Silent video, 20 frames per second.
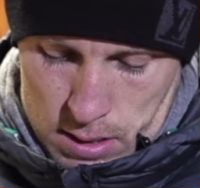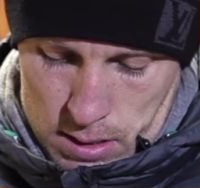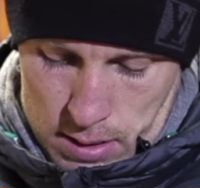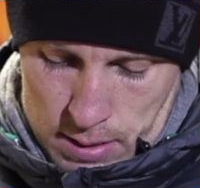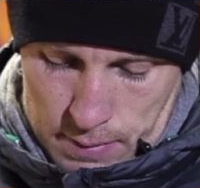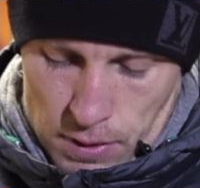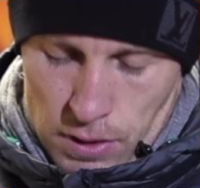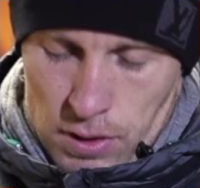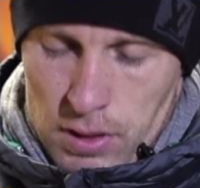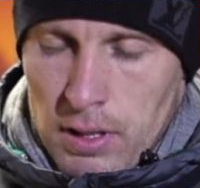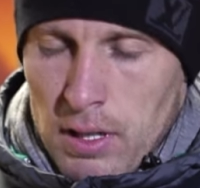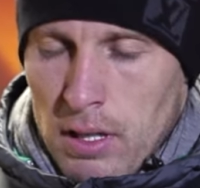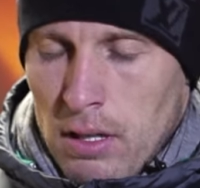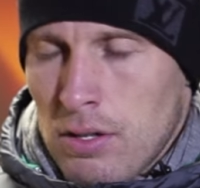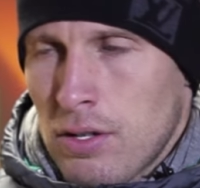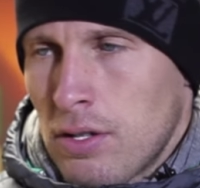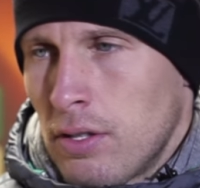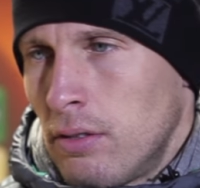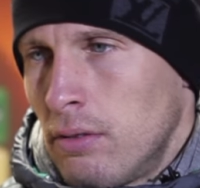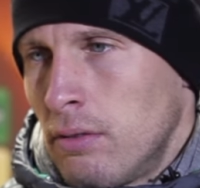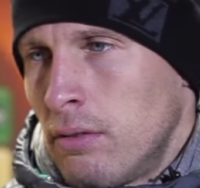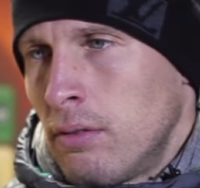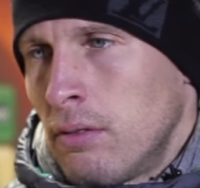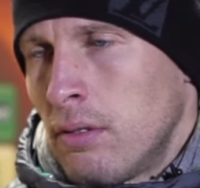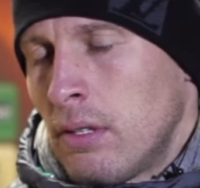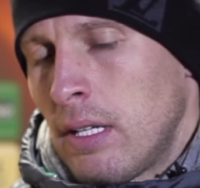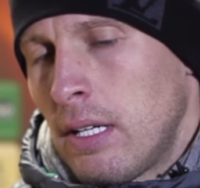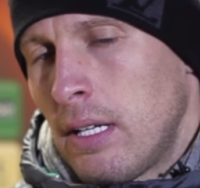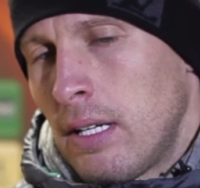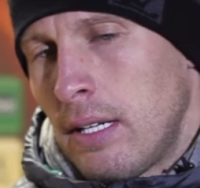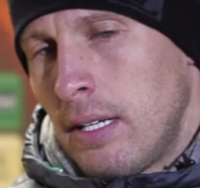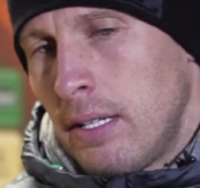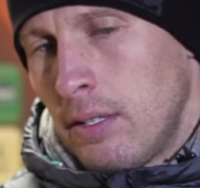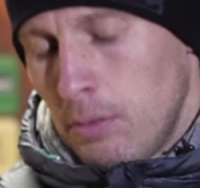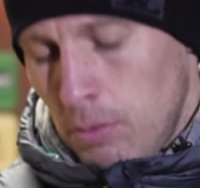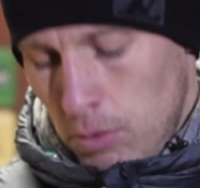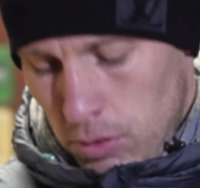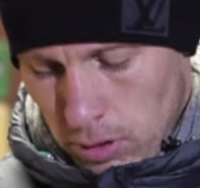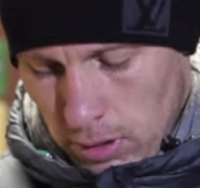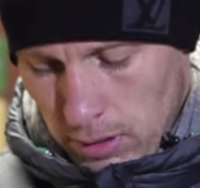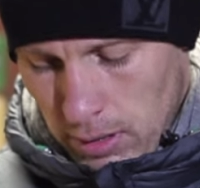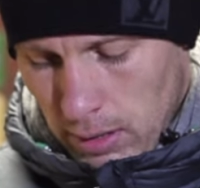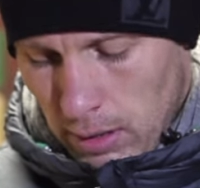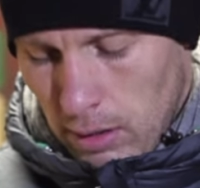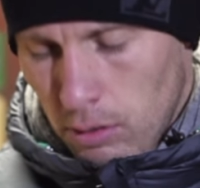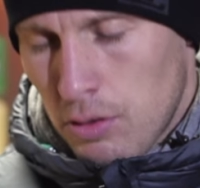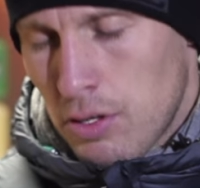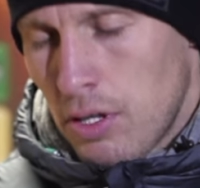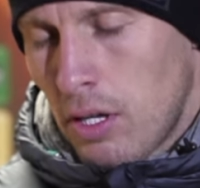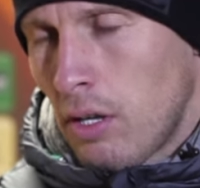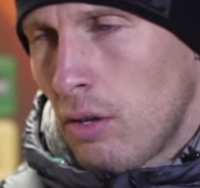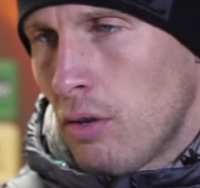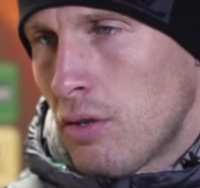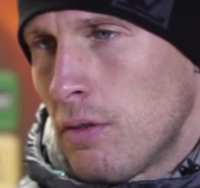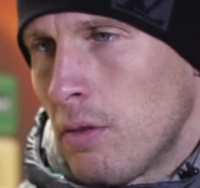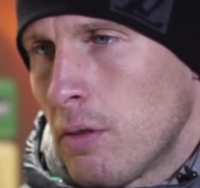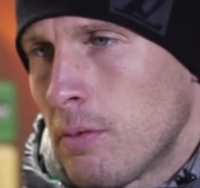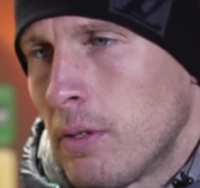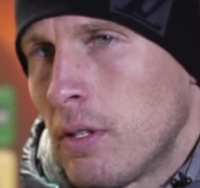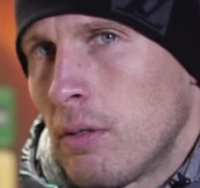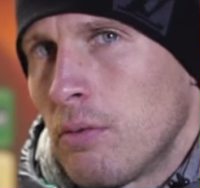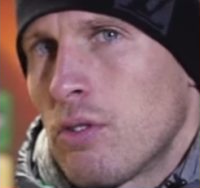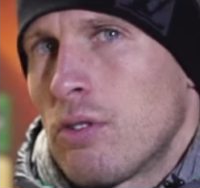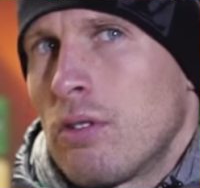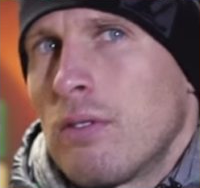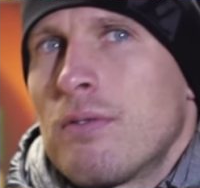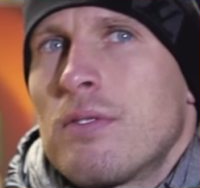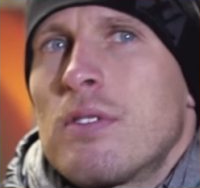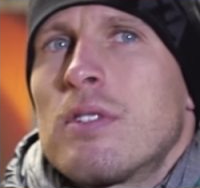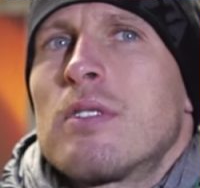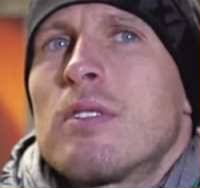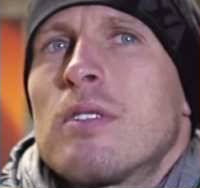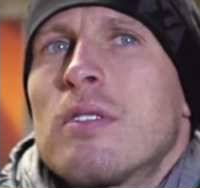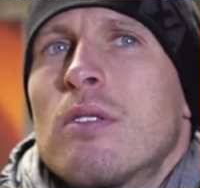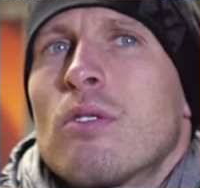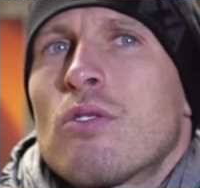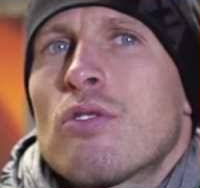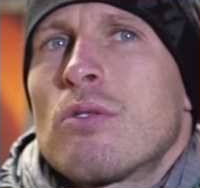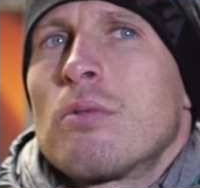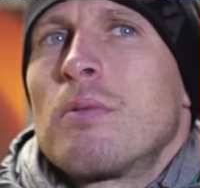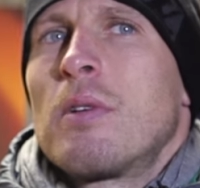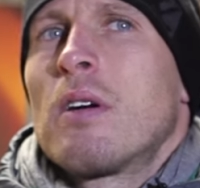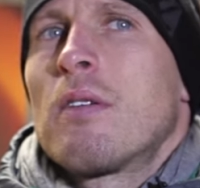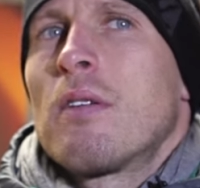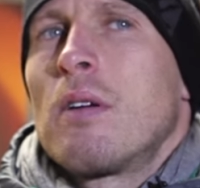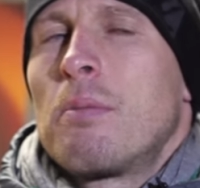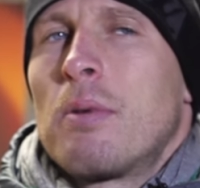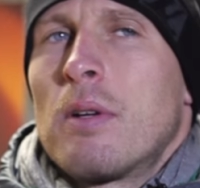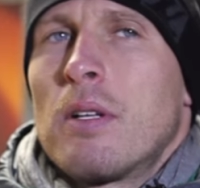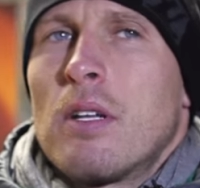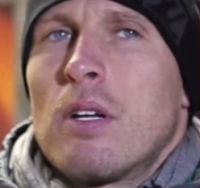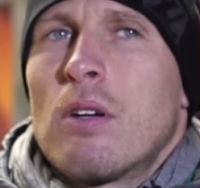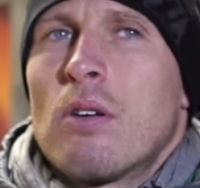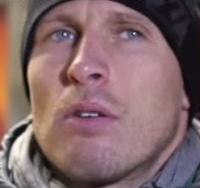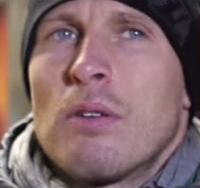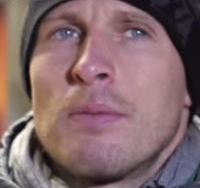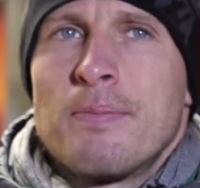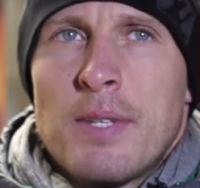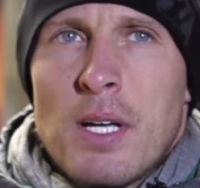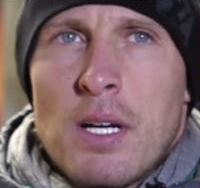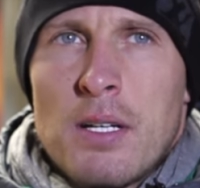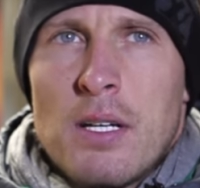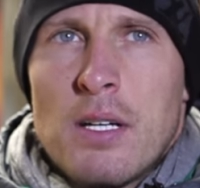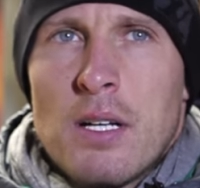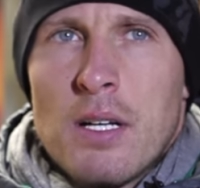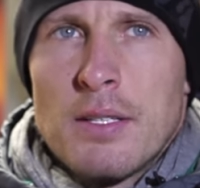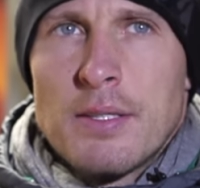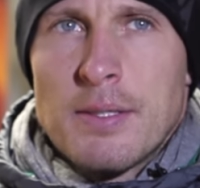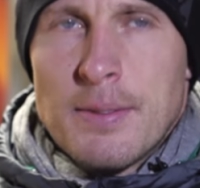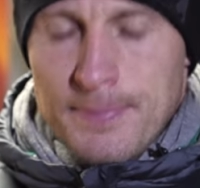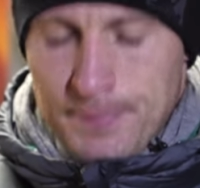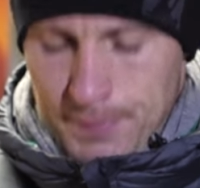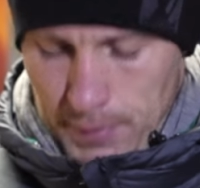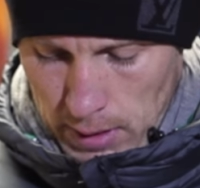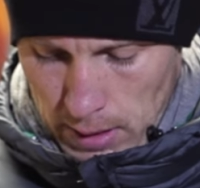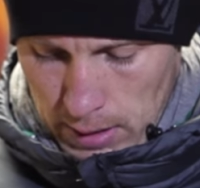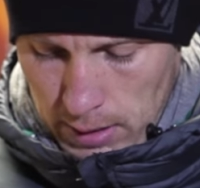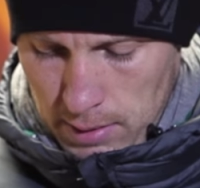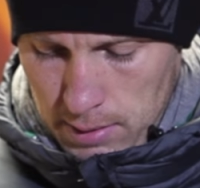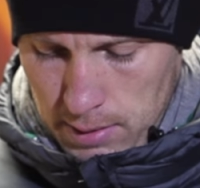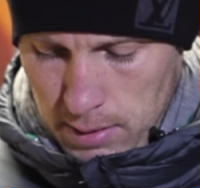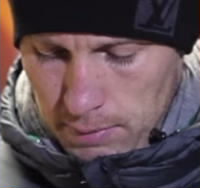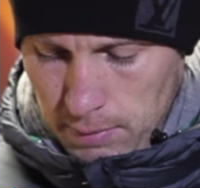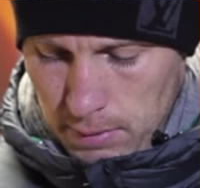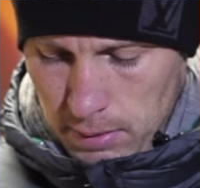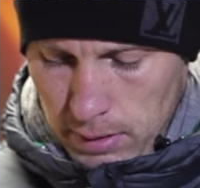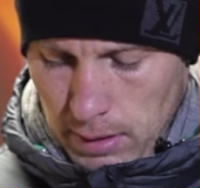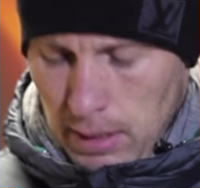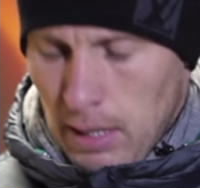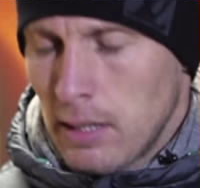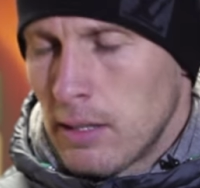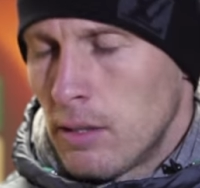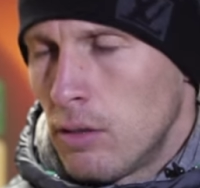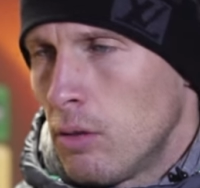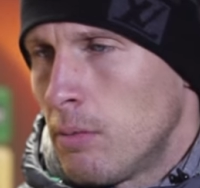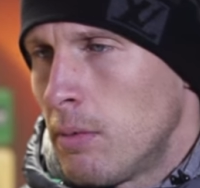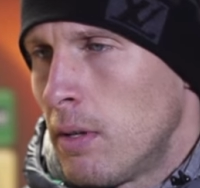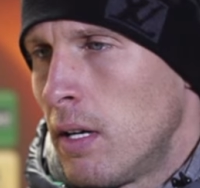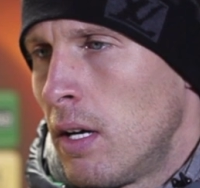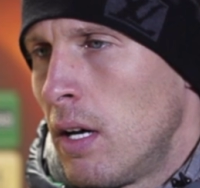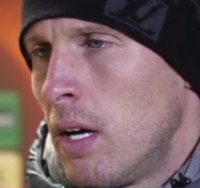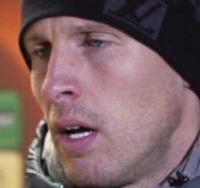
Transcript: не вышли дальше, но я думаю, что отыграли очень хороший матч, потому что то, что мы говорили перед игрой, как играть, агрессивно, играли дома.